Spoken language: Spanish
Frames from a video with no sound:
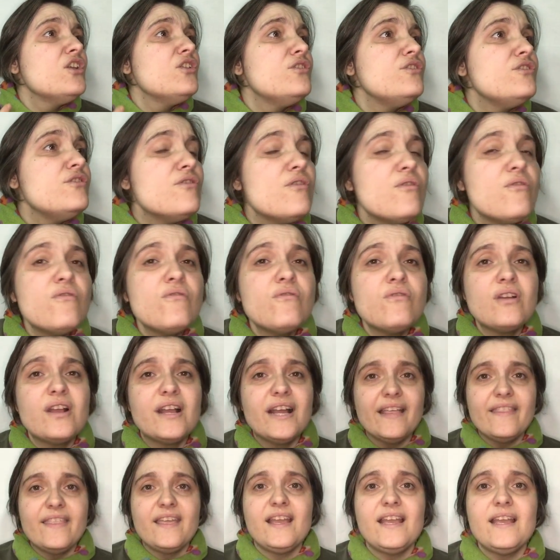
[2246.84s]

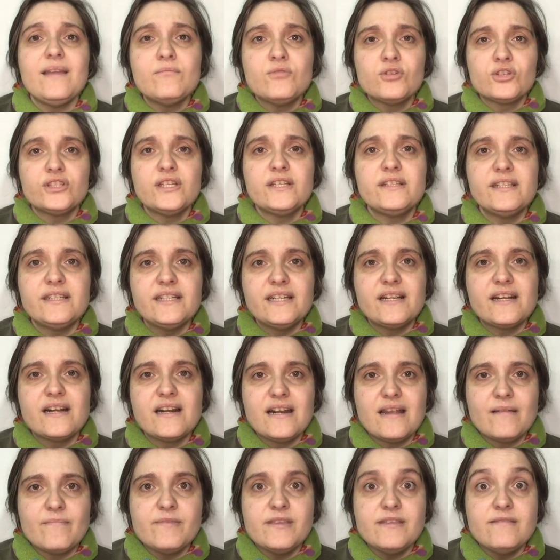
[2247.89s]
Nunca dejemos de tener
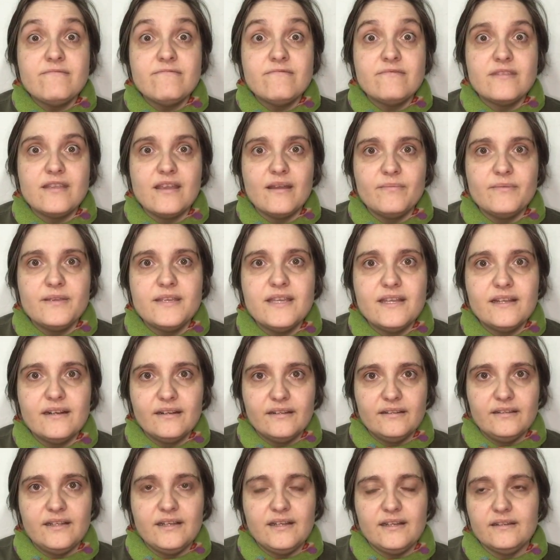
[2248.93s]
la mente
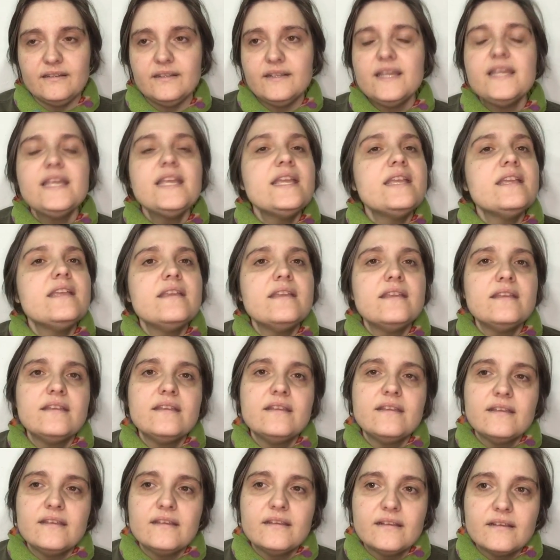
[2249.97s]
abierta
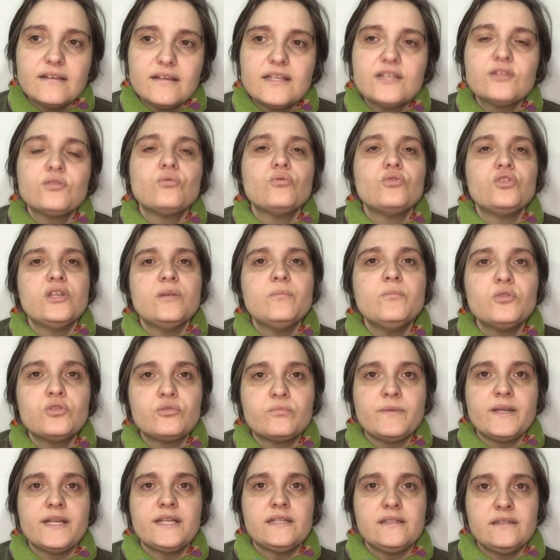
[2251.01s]
y
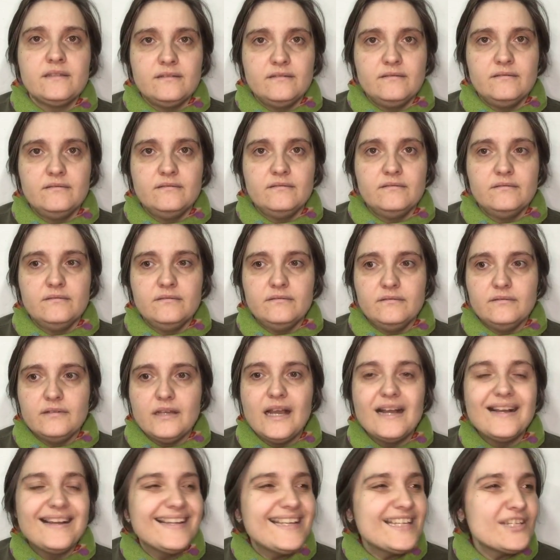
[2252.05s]
escuchemos más.
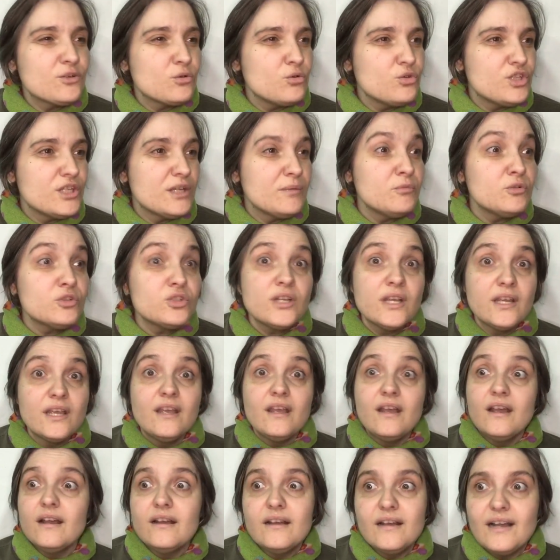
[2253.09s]
Escuchemos
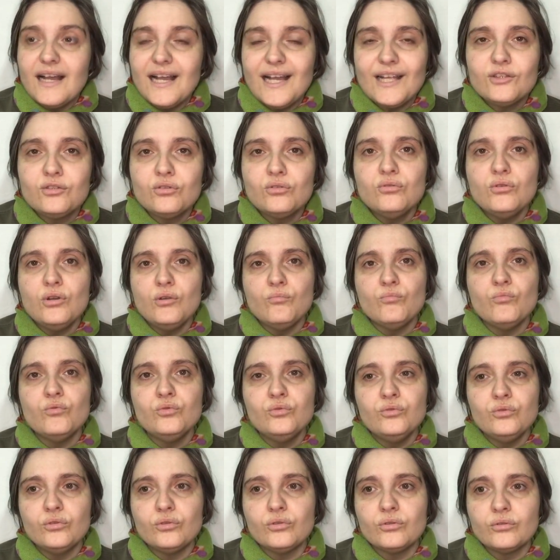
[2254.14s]
a todo el
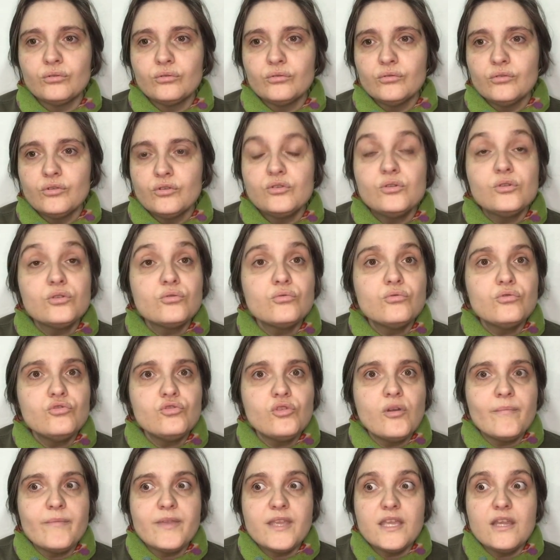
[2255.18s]
mundo. Yo
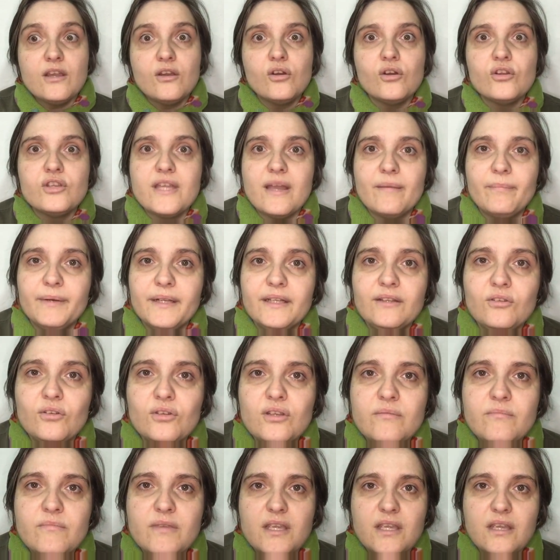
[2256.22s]
escucho a mi hijo y aprendo
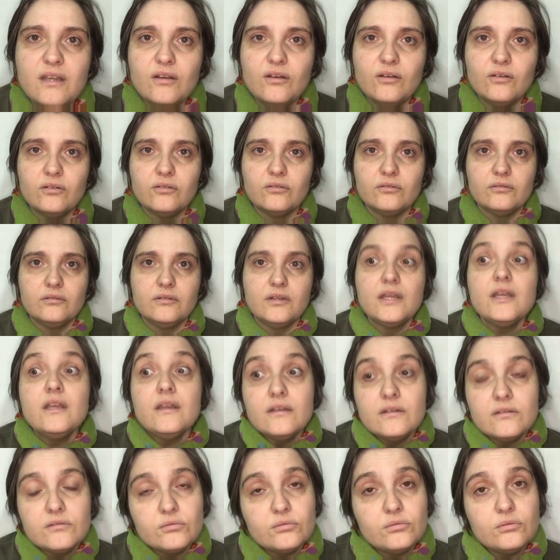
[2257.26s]
de mi hijo.
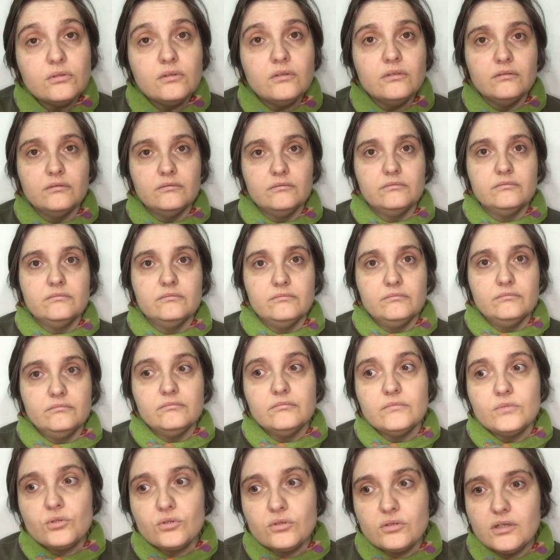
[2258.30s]
Sí,
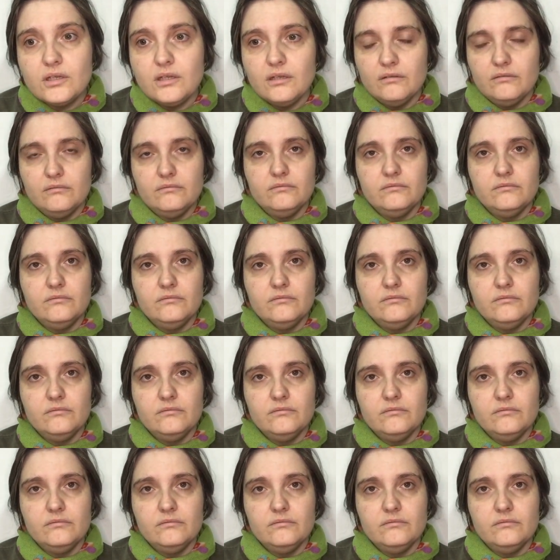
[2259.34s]
sí,